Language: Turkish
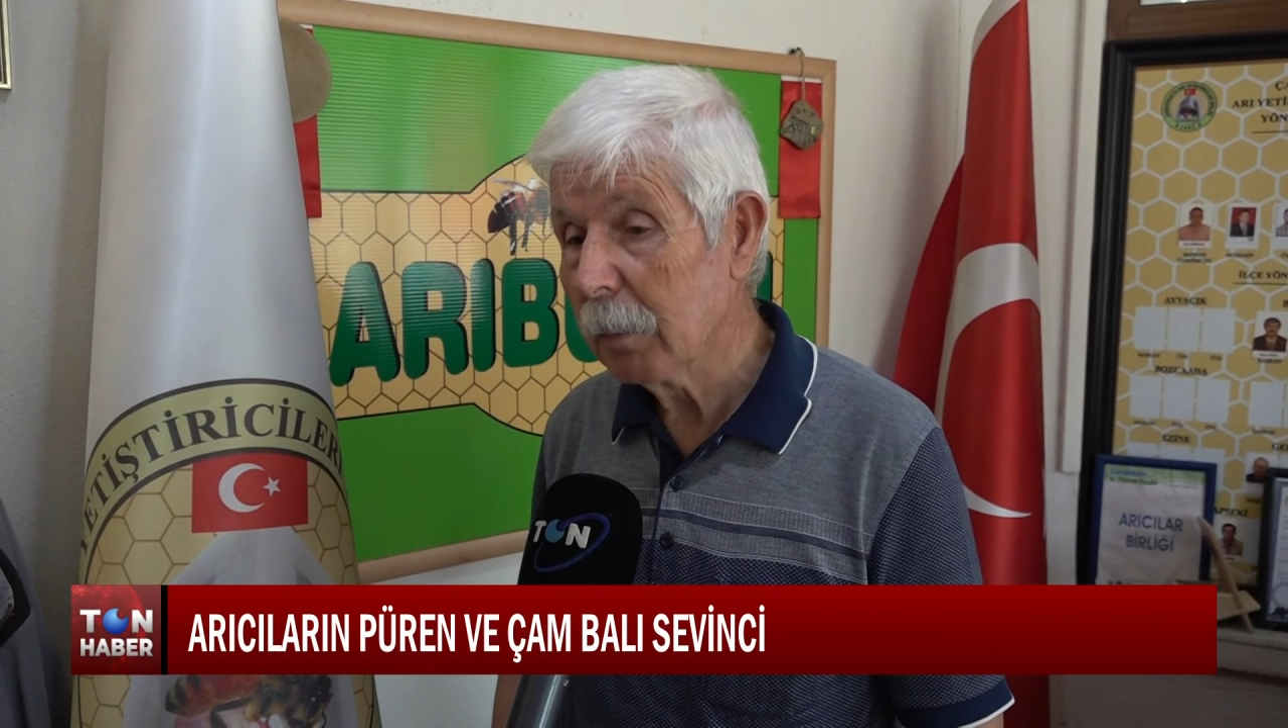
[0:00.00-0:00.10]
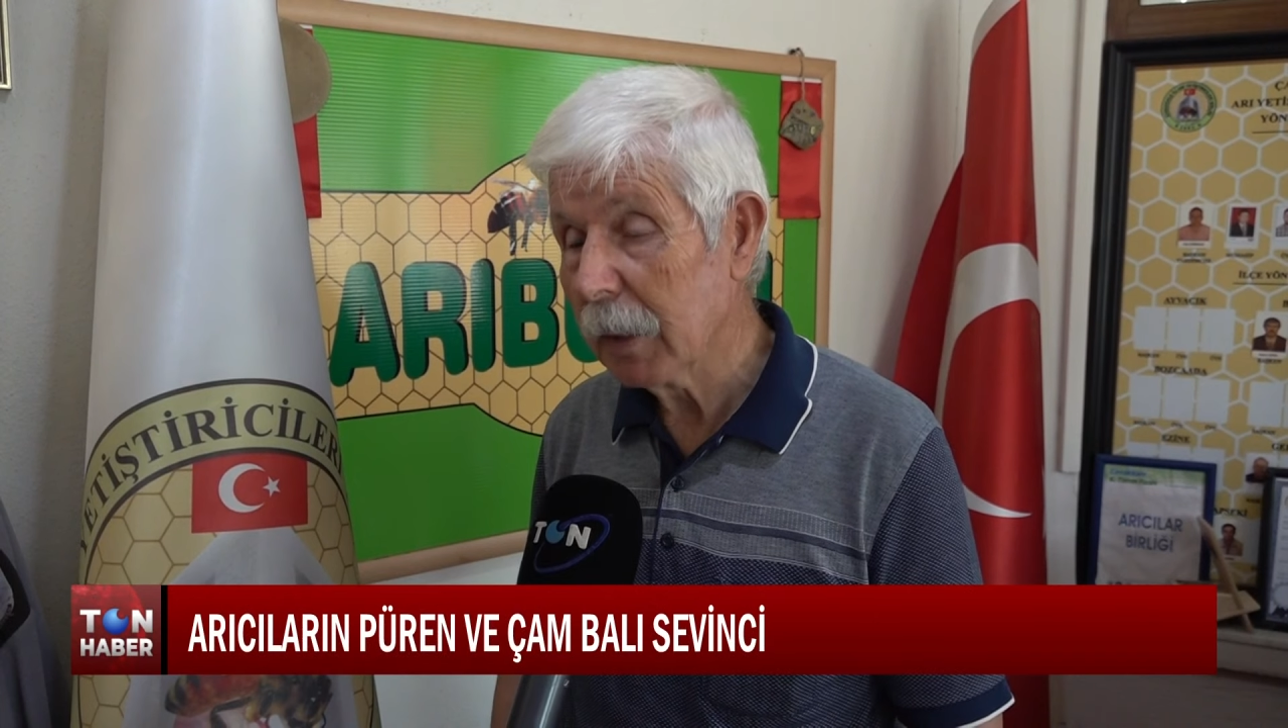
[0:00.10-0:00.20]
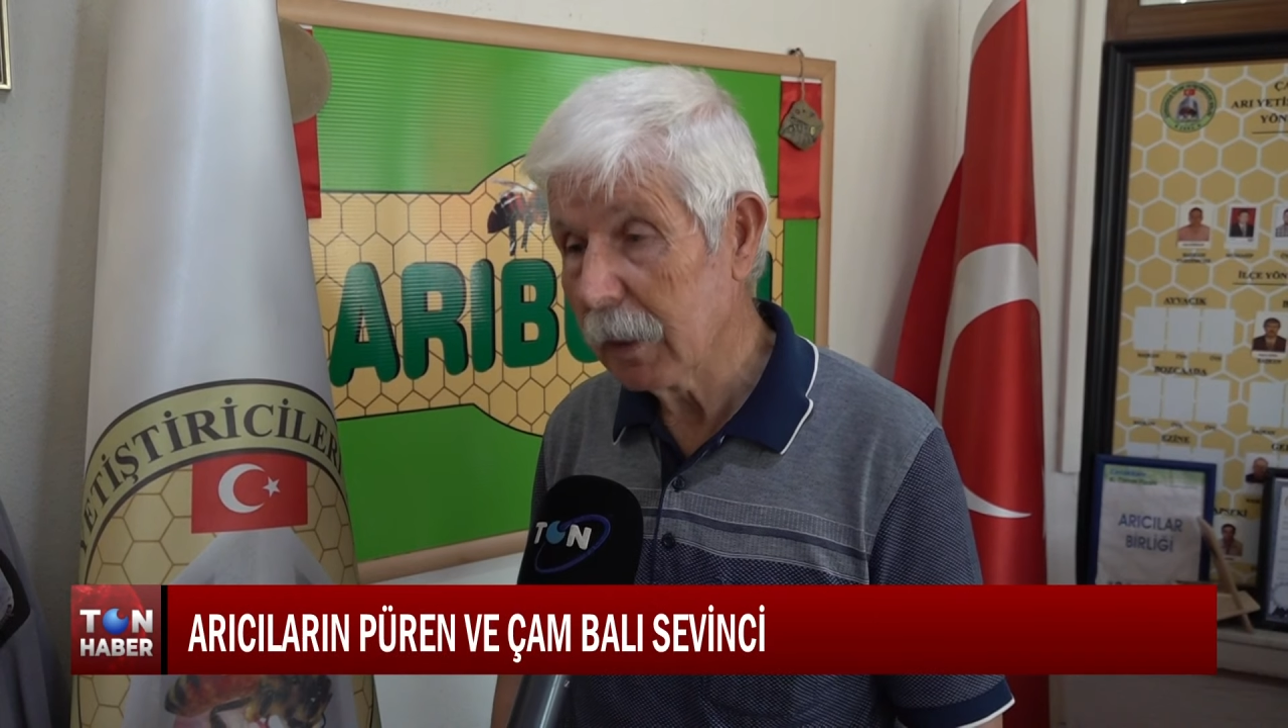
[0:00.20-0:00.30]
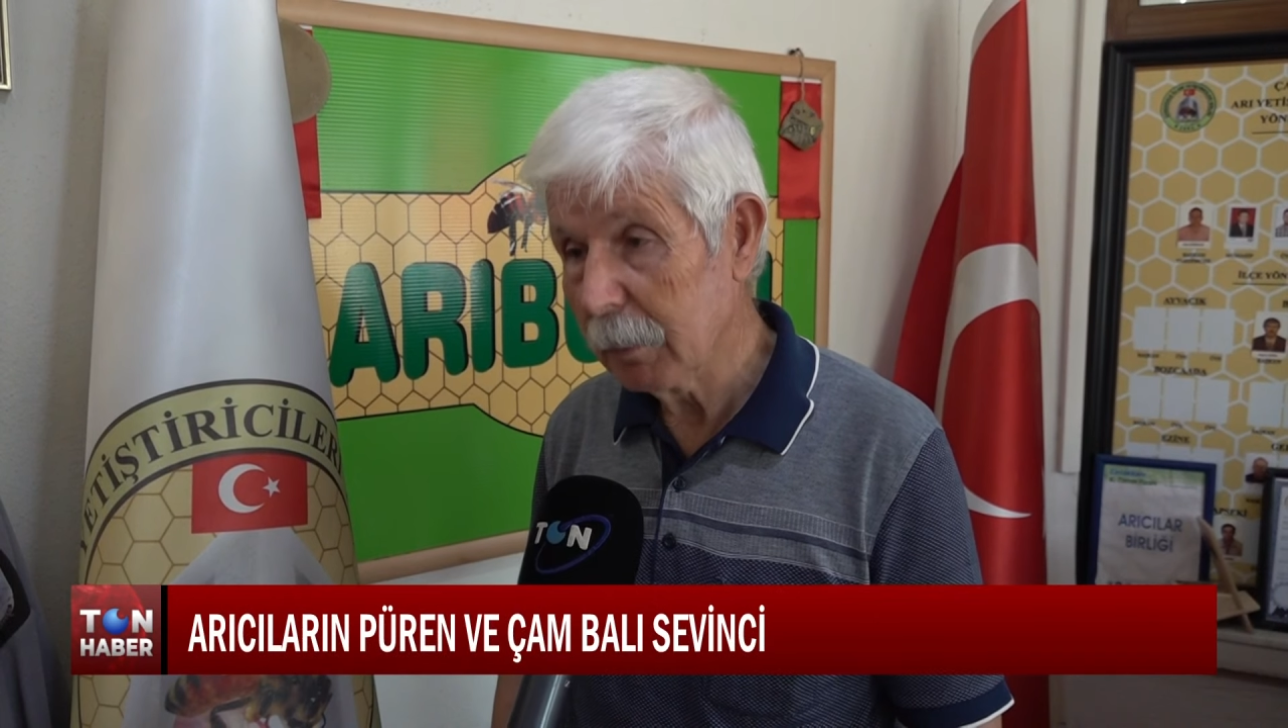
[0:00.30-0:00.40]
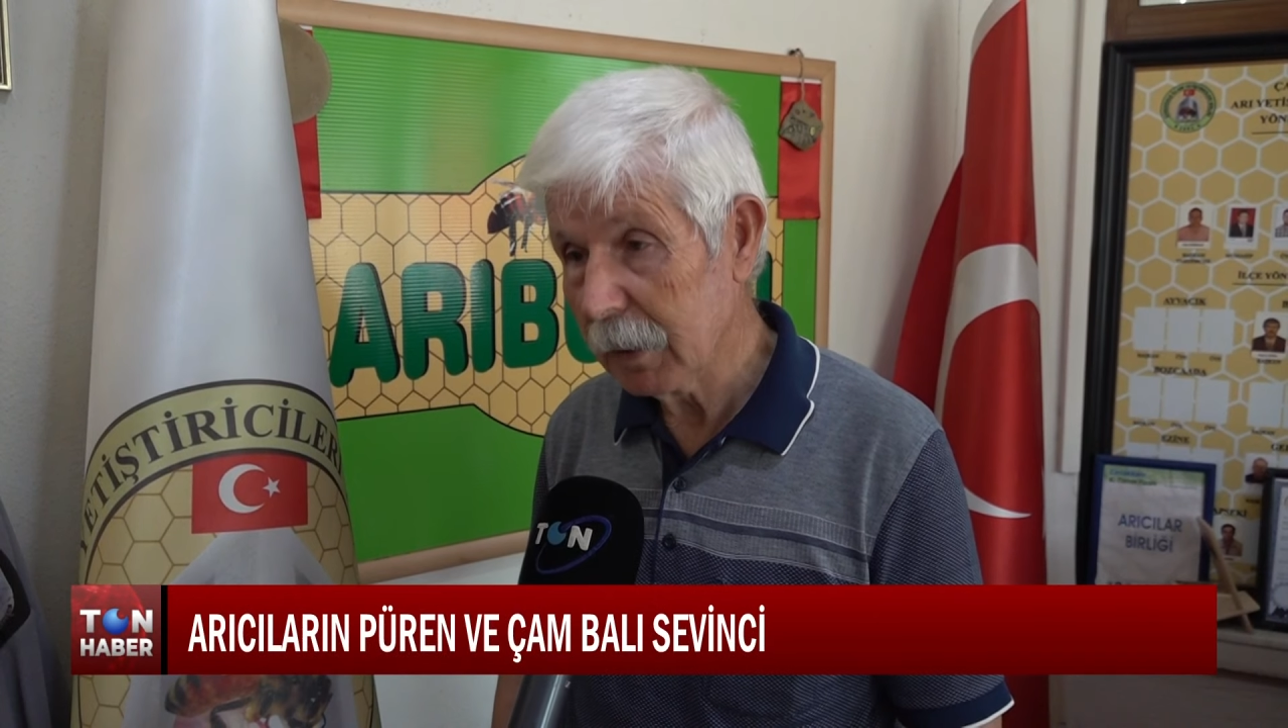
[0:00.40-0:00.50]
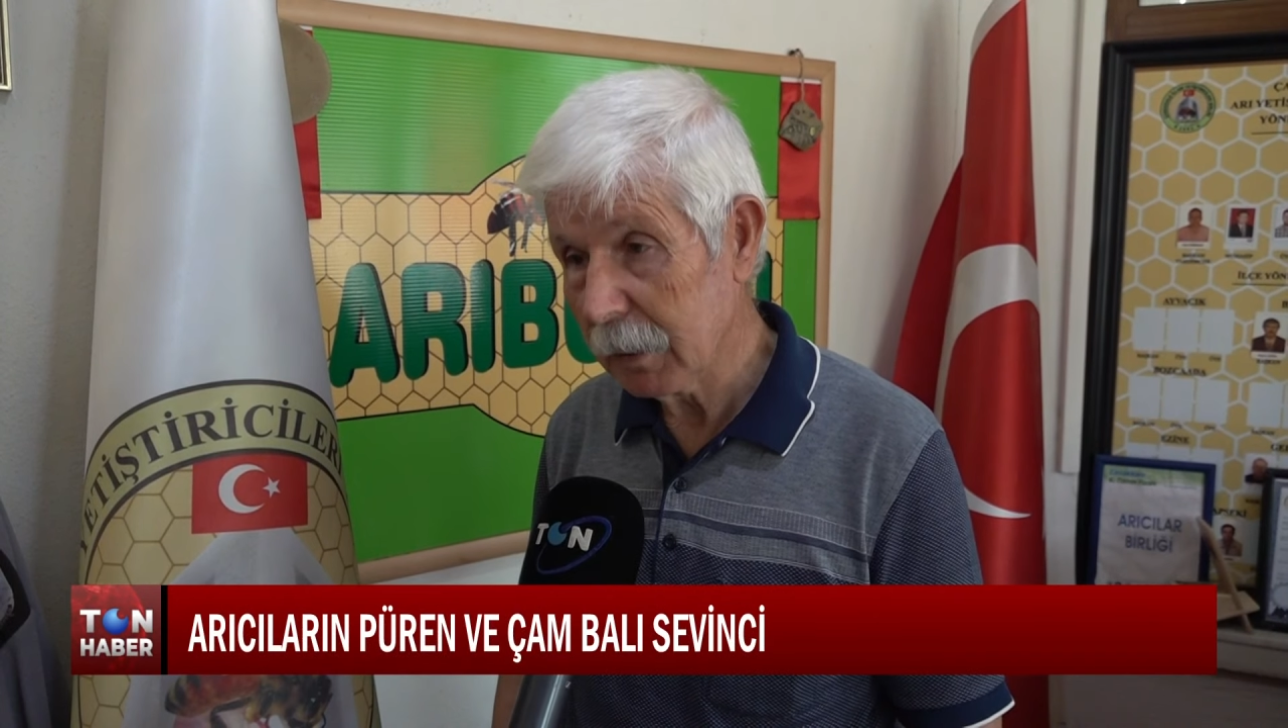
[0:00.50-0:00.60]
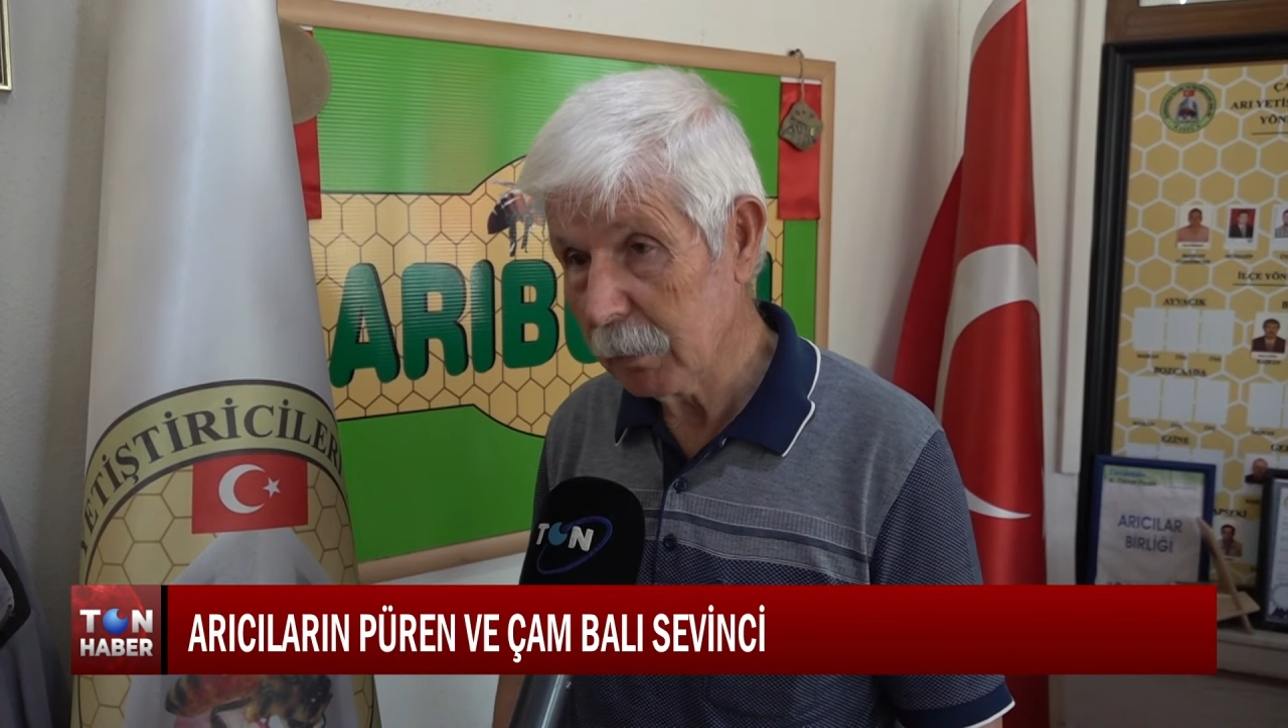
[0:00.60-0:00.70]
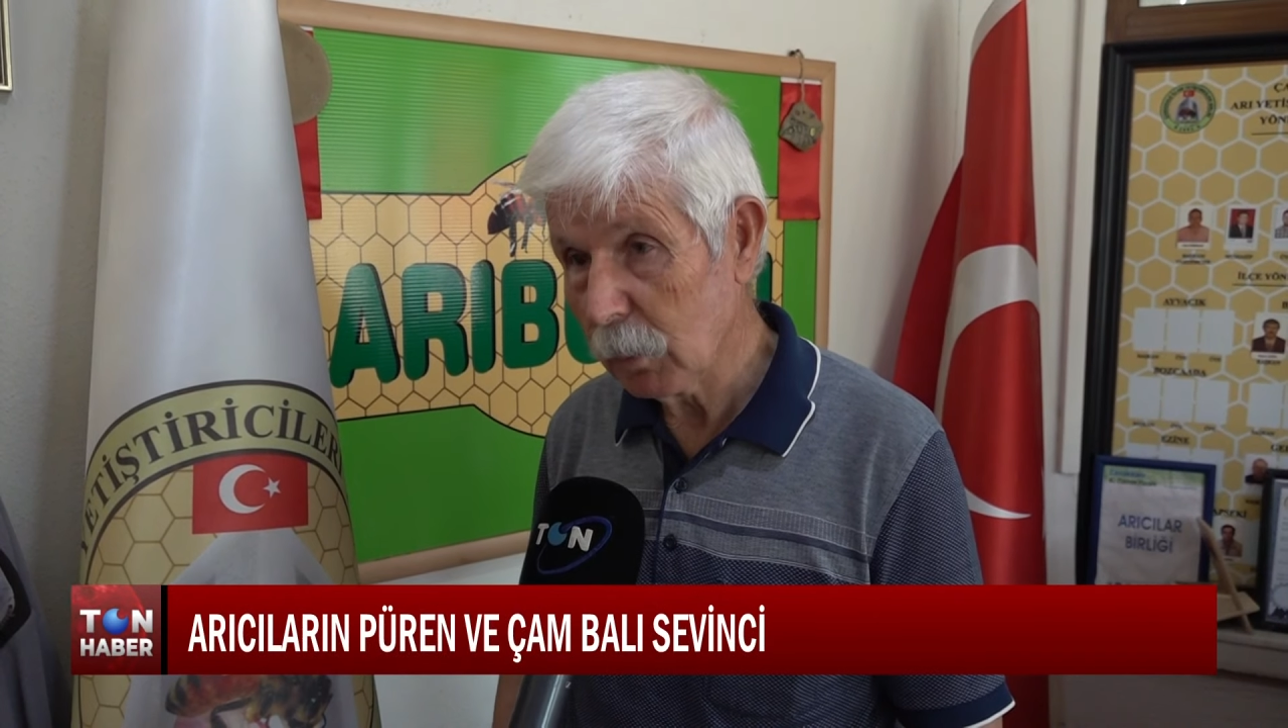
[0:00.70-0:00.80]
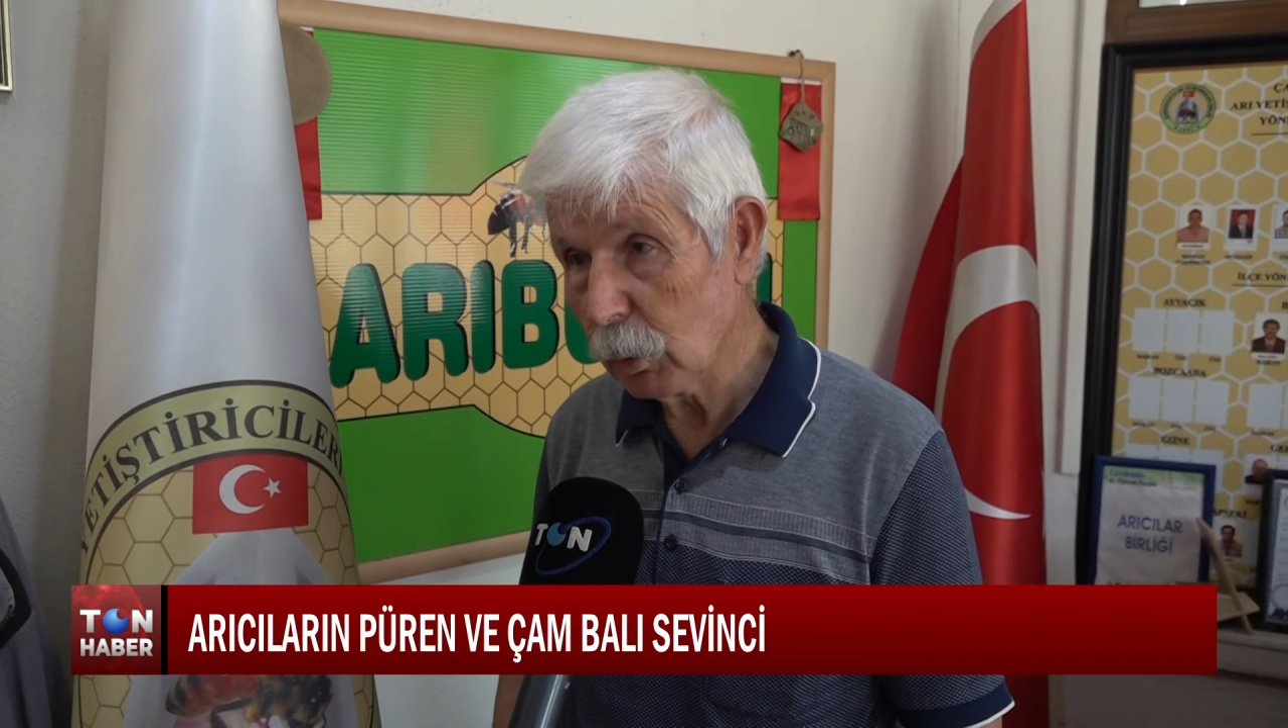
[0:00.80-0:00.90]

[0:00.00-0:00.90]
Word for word: beri bizim